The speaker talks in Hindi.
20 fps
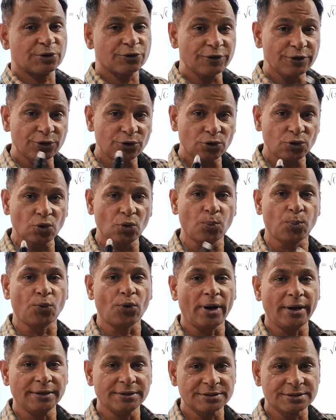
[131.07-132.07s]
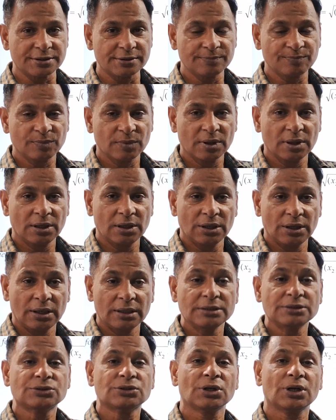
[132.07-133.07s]
बिटवीन टू पॉइंट्स
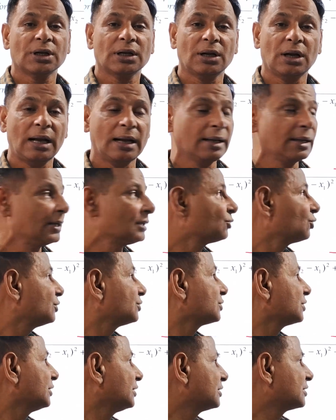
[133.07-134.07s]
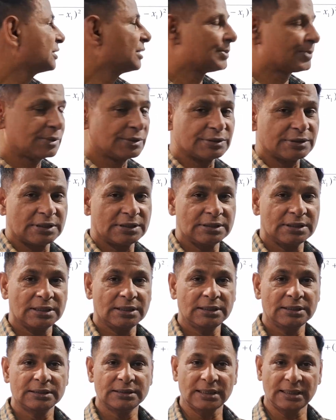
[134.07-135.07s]
इस तरह का आ गया तो इसकी डिस्क्रिप्शन चाहिए
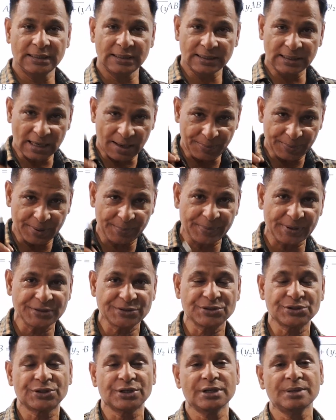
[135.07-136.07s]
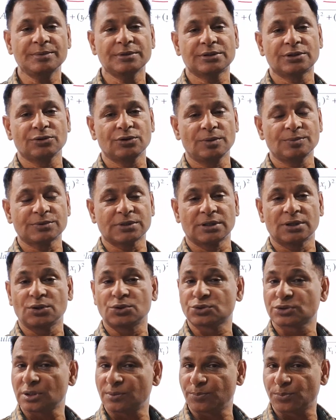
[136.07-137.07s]
यानी कि आपके पास जितने भी थ्योरम्स हैं ना
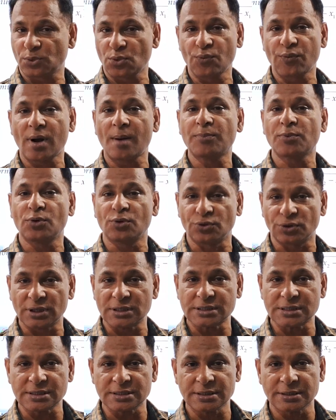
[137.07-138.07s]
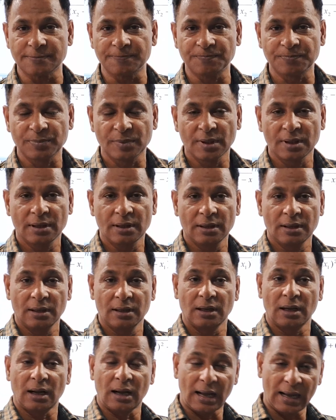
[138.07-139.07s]
उसका प्रूफ आपको होना चाहिए
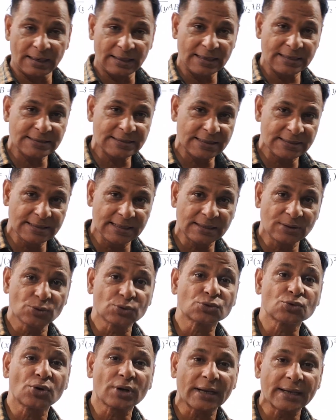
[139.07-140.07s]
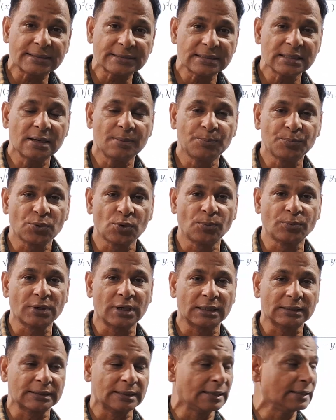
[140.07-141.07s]
आना चाहिए कि उसको कैसे हम प्रूव
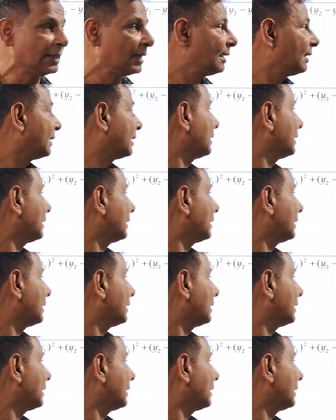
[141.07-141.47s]
करते हैं यानी